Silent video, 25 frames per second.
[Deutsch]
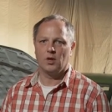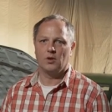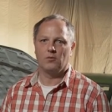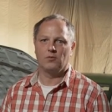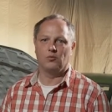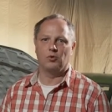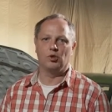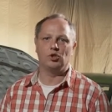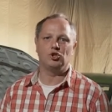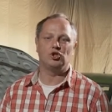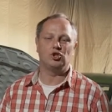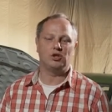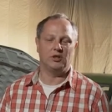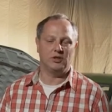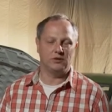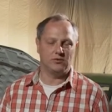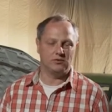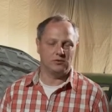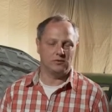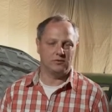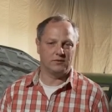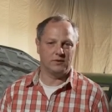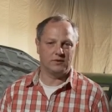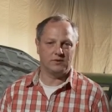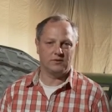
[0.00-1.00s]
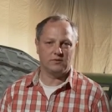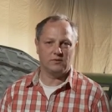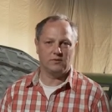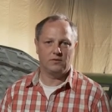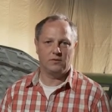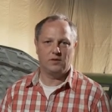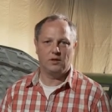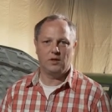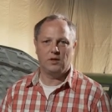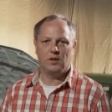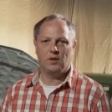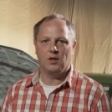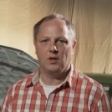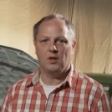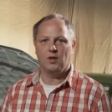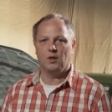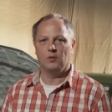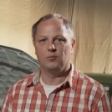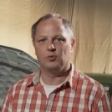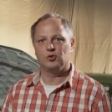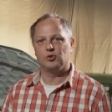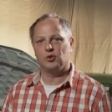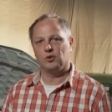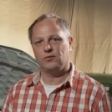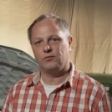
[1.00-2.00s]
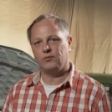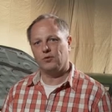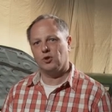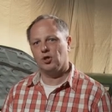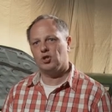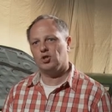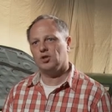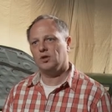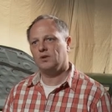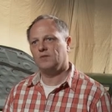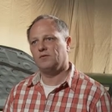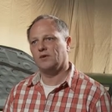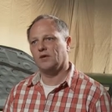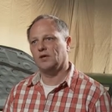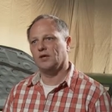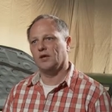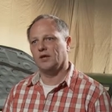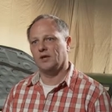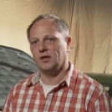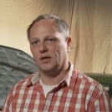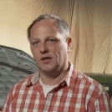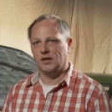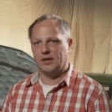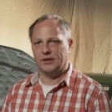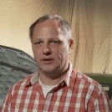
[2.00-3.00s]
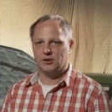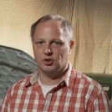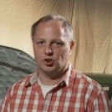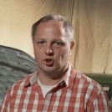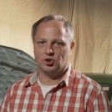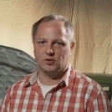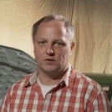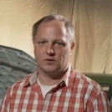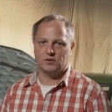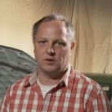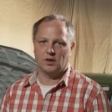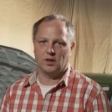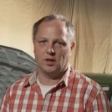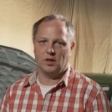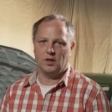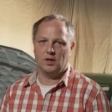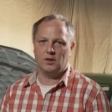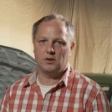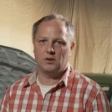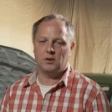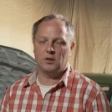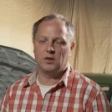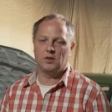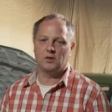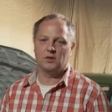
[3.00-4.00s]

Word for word: Wo entsteht sowas? Ihr müsst euch vorstellen, wenn ihr ein elektrisches Gerät,